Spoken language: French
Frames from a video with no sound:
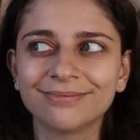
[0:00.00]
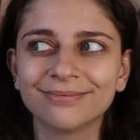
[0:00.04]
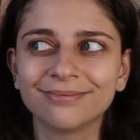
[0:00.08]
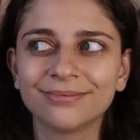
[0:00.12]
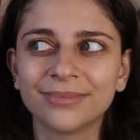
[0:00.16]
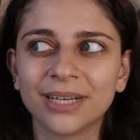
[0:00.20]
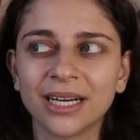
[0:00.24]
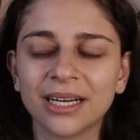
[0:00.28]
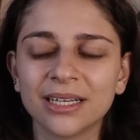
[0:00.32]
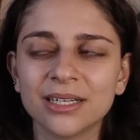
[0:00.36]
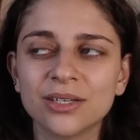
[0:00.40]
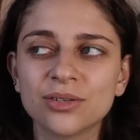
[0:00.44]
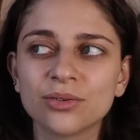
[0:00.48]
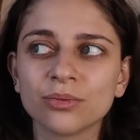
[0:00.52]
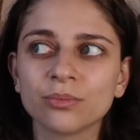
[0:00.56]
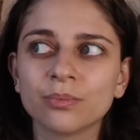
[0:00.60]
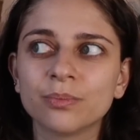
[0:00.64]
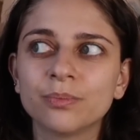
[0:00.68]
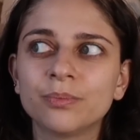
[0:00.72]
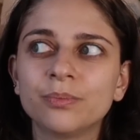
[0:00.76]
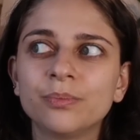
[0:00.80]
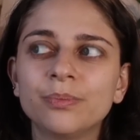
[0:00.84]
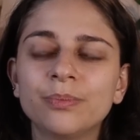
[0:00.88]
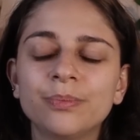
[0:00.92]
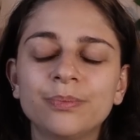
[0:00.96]
bah, ils sont
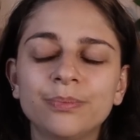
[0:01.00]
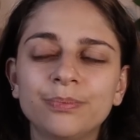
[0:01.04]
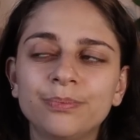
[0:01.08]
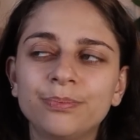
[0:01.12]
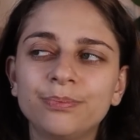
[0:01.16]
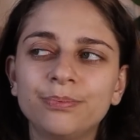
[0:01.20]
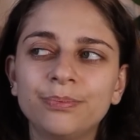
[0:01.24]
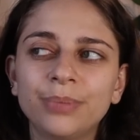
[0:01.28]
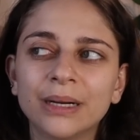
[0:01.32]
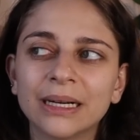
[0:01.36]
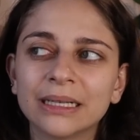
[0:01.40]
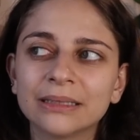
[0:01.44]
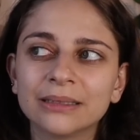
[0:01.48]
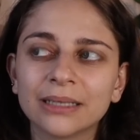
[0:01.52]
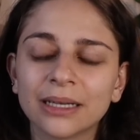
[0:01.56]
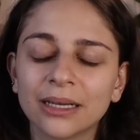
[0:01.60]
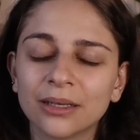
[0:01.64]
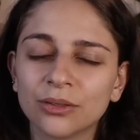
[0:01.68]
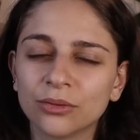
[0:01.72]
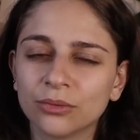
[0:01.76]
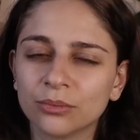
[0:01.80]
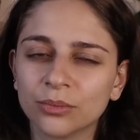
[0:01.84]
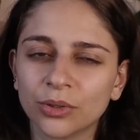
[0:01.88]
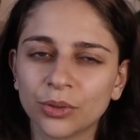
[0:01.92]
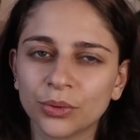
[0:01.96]
pas
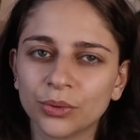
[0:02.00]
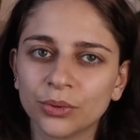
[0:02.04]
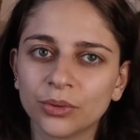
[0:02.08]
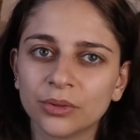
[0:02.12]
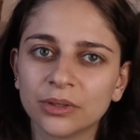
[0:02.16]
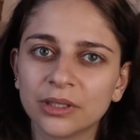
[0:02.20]
très nombreux.